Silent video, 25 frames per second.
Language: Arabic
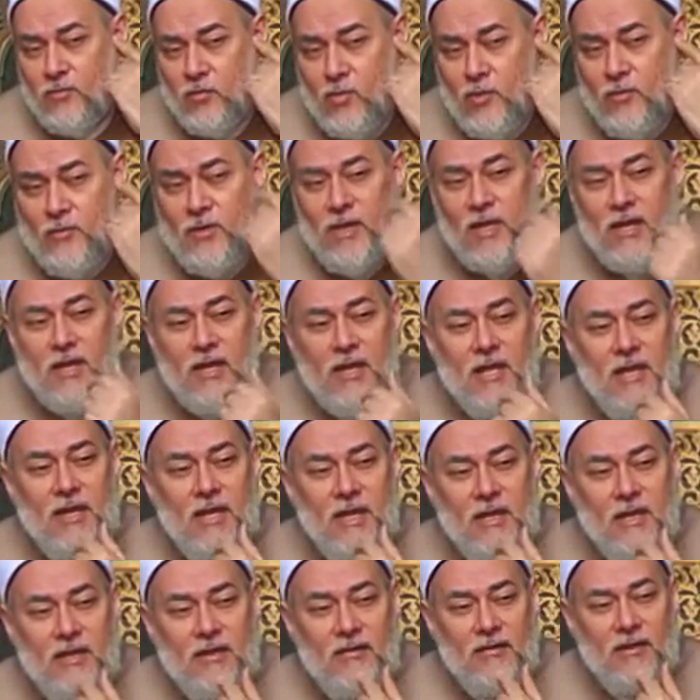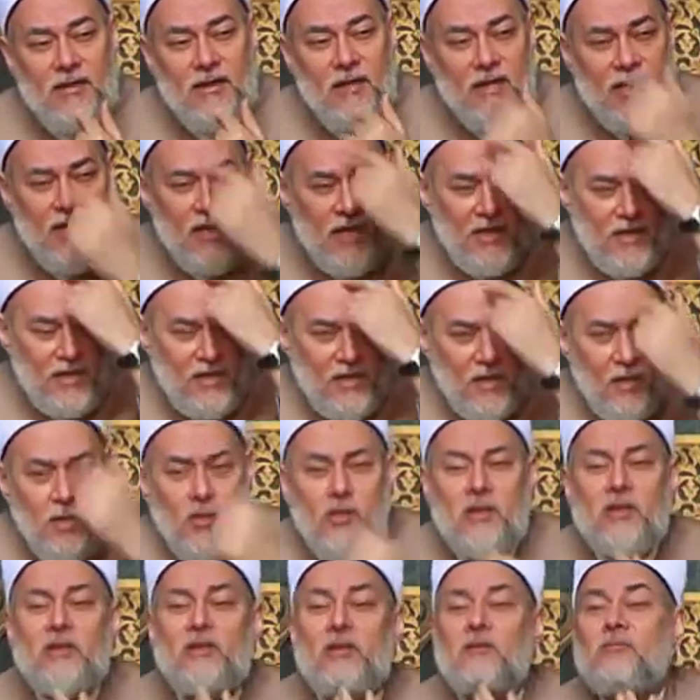ومن هنا لهنا
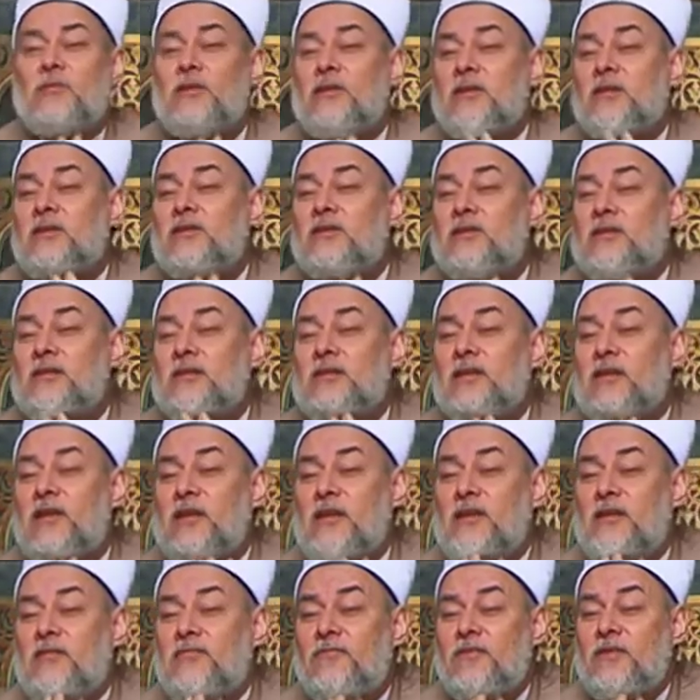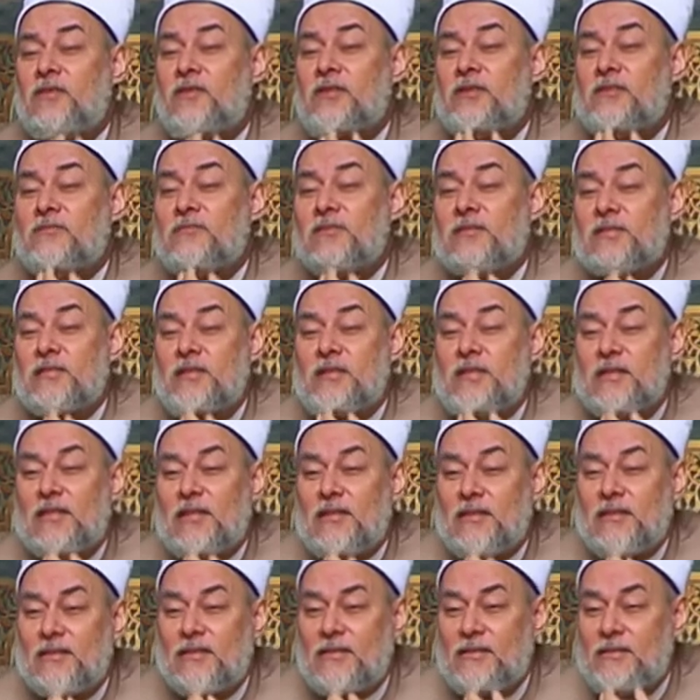يقول لي طب الحتة دي داخلة فيه ولا مش
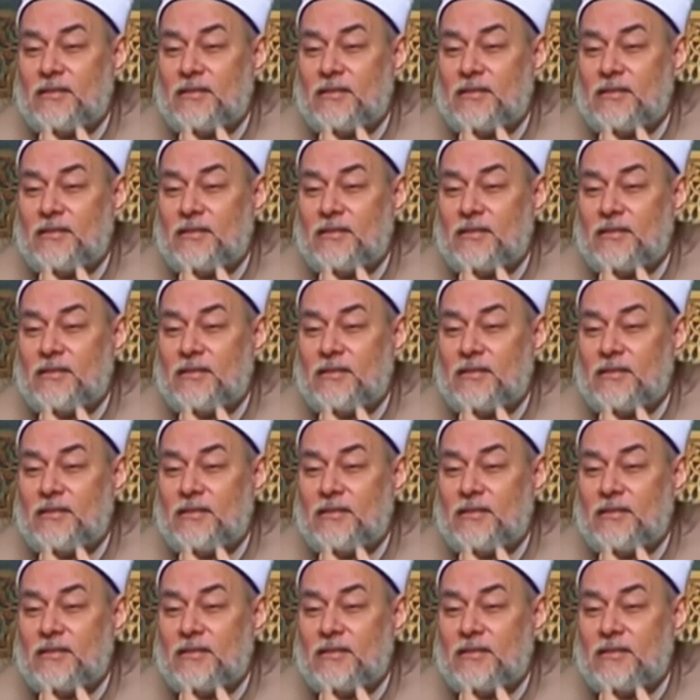داخلة